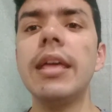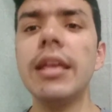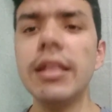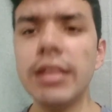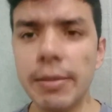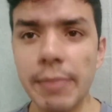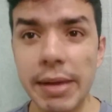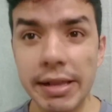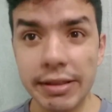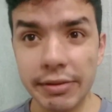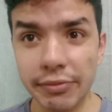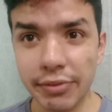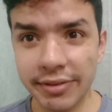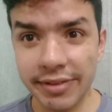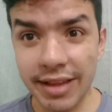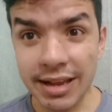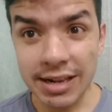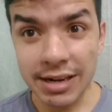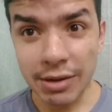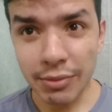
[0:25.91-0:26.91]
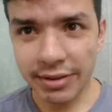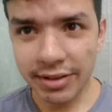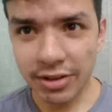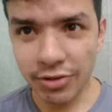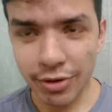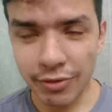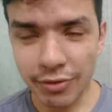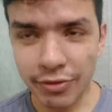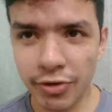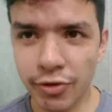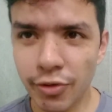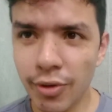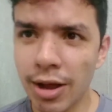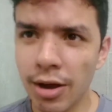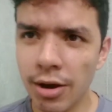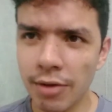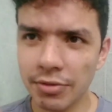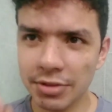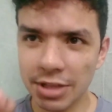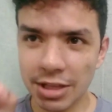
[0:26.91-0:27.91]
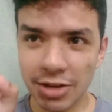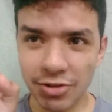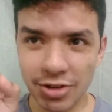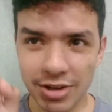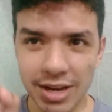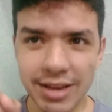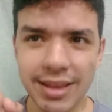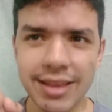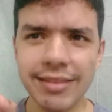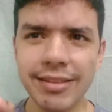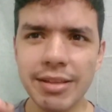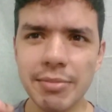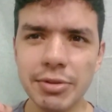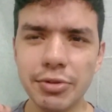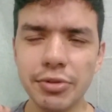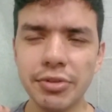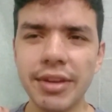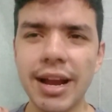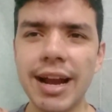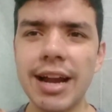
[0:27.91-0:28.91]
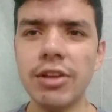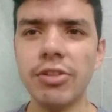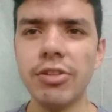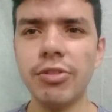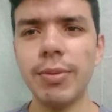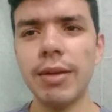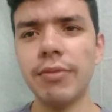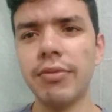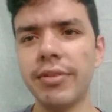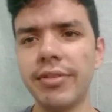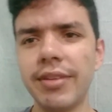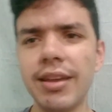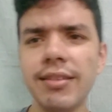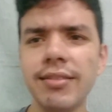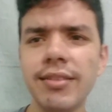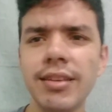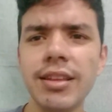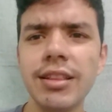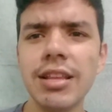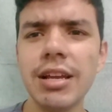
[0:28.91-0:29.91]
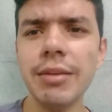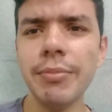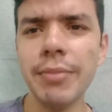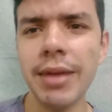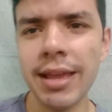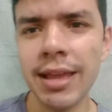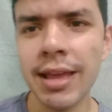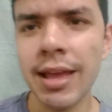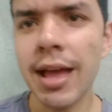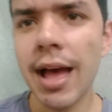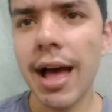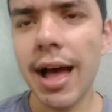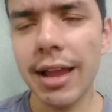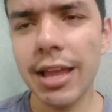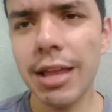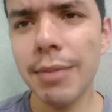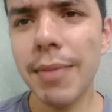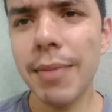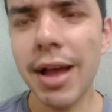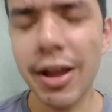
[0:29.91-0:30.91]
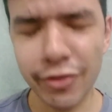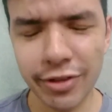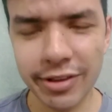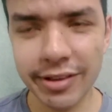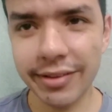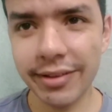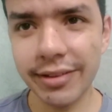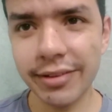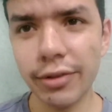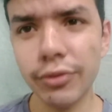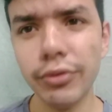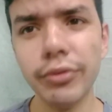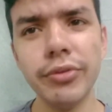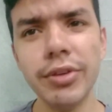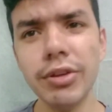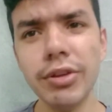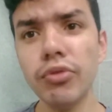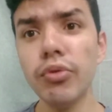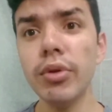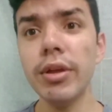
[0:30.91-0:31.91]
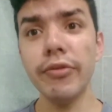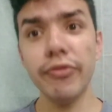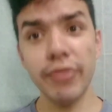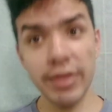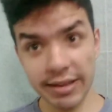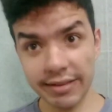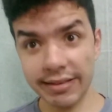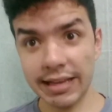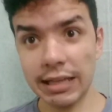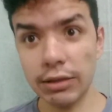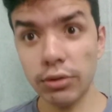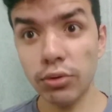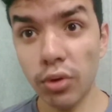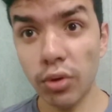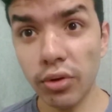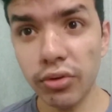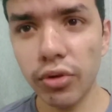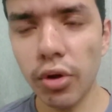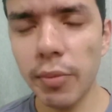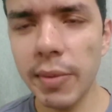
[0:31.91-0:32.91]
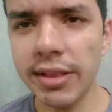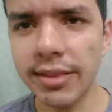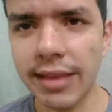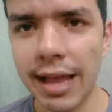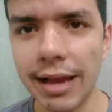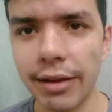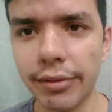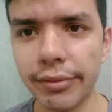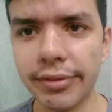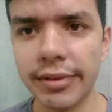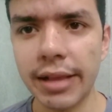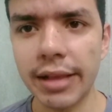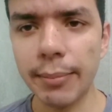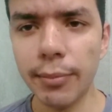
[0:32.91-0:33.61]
E também, se você ainda não assistiu a videoaula, vou estar deixando aqui em cima nos cards para vocês e também aqui embaixo na descrição do vídeo e fixado nos comentários,